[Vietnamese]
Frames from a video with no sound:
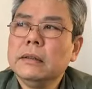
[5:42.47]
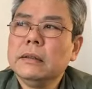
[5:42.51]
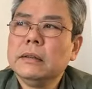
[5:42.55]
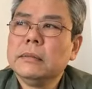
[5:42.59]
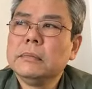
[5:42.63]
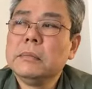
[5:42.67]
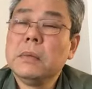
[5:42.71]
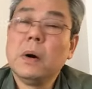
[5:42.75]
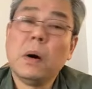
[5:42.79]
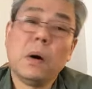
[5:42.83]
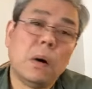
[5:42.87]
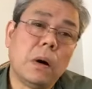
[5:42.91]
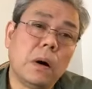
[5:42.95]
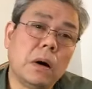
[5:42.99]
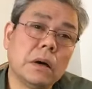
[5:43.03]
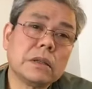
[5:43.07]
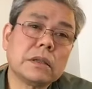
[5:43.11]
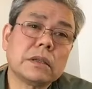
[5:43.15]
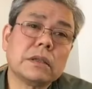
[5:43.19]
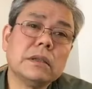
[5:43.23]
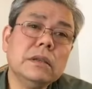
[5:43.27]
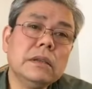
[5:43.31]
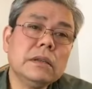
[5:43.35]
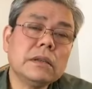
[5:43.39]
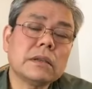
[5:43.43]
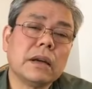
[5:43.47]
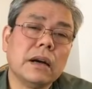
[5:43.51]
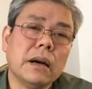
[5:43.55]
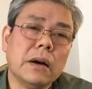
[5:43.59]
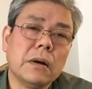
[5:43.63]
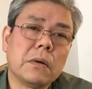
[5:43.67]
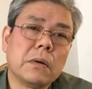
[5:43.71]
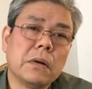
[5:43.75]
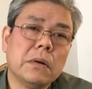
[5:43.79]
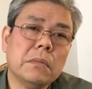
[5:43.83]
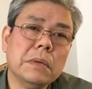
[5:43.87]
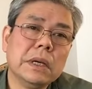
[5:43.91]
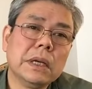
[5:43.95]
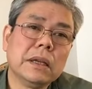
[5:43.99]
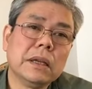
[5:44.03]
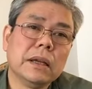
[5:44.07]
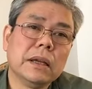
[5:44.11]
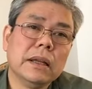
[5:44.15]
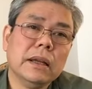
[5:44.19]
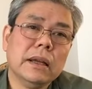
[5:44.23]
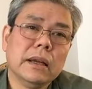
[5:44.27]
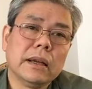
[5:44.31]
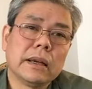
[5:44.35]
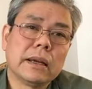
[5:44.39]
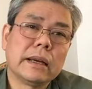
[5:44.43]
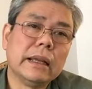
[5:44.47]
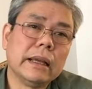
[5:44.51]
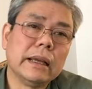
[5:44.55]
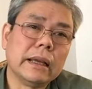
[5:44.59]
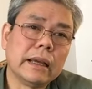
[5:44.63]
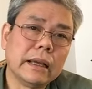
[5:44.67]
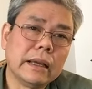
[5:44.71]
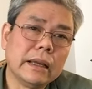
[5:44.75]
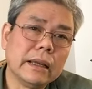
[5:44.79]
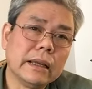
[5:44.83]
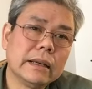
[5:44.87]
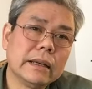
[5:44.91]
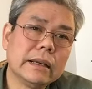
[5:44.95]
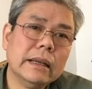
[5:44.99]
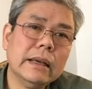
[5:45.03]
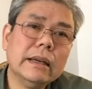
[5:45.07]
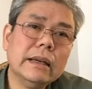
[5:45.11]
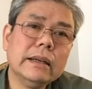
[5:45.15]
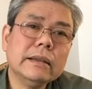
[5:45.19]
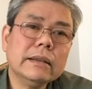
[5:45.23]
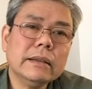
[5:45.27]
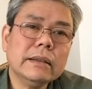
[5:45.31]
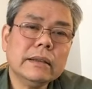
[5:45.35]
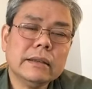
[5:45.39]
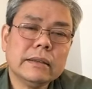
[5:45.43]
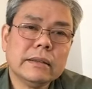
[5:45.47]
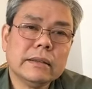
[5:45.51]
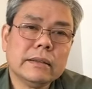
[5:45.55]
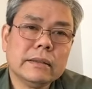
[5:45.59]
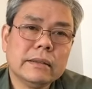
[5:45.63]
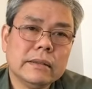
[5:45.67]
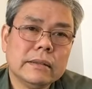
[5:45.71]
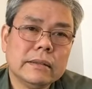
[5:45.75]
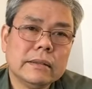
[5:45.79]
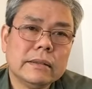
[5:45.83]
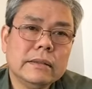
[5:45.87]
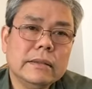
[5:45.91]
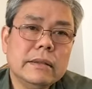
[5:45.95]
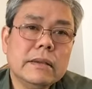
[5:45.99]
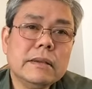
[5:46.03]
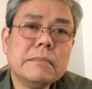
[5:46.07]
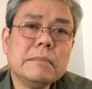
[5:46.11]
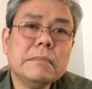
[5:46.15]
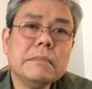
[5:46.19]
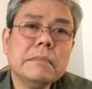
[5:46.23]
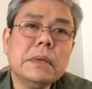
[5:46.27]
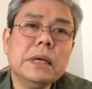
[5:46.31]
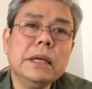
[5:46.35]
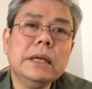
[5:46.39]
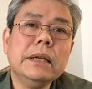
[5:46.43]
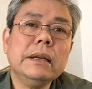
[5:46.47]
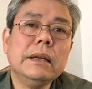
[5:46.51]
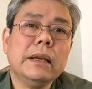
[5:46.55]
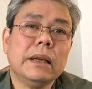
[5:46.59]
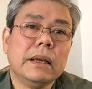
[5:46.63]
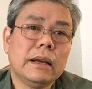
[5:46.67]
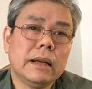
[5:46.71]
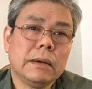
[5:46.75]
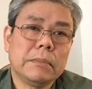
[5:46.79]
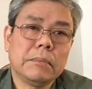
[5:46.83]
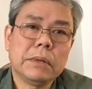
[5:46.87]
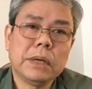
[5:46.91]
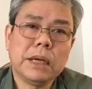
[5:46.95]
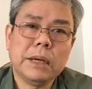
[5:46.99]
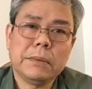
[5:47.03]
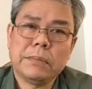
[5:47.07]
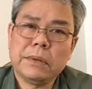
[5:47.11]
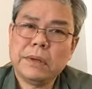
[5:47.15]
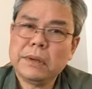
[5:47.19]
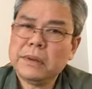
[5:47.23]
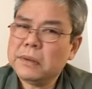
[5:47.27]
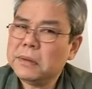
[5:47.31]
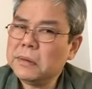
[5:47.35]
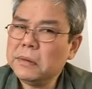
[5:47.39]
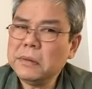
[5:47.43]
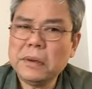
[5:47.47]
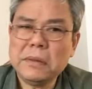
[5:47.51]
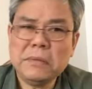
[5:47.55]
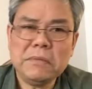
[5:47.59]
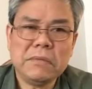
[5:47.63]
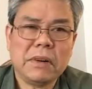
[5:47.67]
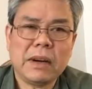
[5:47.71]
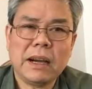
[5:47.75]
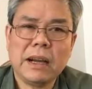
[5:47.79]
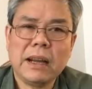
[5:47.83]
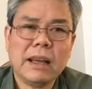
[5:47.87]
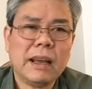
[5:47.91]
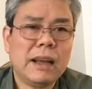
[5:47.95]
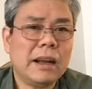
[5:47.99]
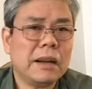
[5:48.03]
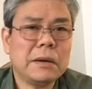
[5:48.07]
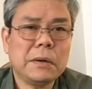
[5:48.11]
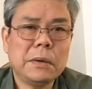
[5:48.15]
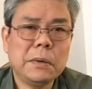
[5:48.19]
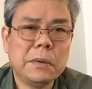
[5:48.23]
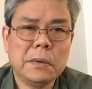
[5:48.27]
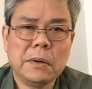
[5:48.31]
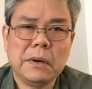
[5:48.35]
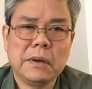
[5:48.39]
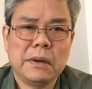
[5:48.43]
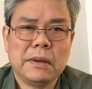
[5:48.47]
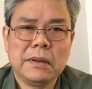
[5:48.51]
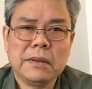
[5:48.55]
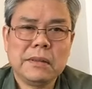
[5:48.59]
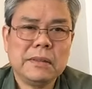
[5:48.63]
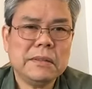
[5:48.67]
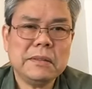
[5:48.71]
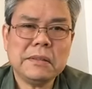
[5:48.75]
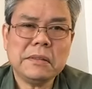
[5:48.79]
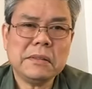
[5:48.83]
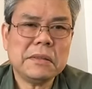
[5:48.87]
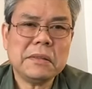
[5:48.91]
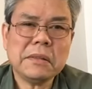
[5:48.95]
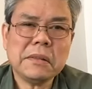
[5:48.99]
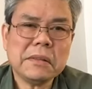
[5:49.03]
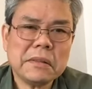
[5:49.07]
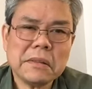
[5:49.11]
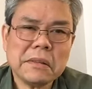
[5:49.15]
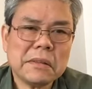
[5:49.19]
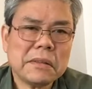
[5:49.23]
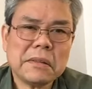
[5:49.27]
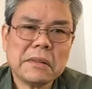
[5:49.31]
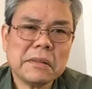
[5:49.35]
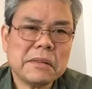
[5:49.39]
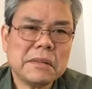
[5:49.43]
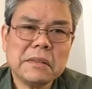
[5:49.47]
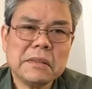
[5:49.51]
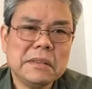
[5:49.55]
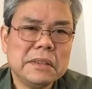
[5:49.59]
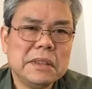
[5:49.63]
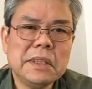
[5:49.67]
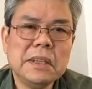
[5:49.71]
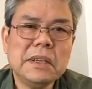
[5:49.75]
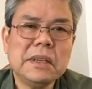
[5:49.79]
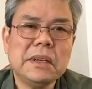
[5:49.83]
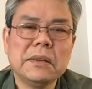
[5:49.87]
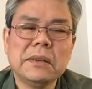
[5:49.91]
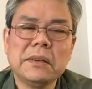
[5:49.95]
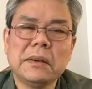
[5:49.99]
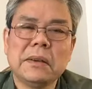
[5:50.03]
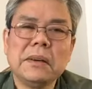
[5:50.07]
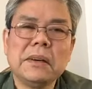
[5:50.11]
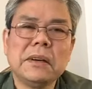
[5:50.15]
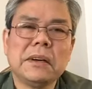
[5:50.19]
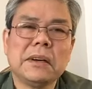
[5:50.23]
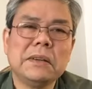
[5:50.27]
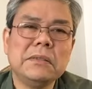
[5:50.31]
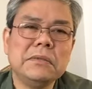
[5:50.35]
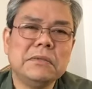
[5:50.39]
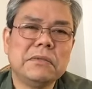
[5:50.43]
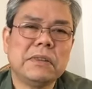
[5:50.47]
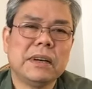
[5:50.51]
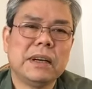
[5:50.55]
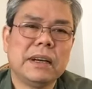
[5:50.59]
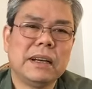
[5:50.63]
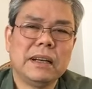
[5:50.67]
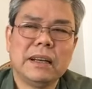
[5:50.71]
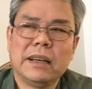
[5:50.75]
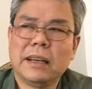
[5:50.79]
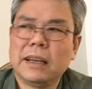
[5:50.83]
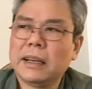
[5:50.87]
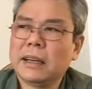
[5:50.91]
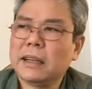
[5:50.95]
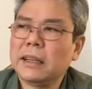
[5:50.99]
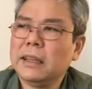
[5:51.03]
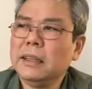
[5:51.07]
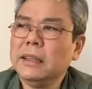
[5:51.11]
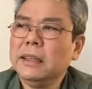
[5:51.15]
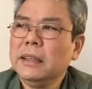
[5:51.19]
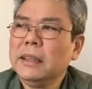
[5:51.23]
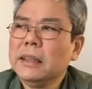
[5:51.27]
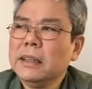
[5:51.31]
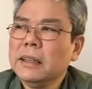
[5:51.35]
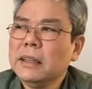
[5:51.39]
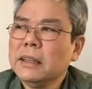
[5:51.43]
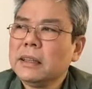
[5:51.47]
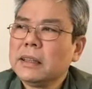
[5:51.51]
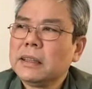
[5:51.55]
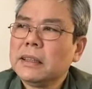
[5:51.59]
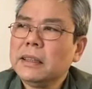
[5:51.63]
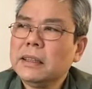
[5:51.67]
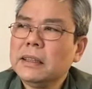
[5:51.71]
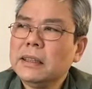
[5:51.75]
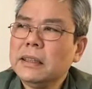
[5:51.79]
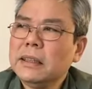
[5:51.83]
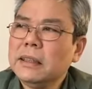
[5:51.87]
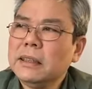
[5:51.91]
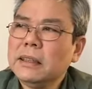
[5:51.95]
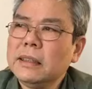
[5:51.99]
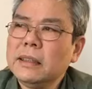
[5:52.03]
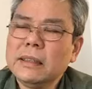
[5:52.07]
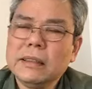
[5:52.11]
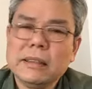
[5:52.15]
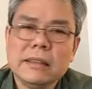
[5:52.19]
bỏ xứ sở của mình để đến ờ, nước Mỹ để lập nghiệp nó cũng không phải là hạng đùa những người đó không phải là cái cái cái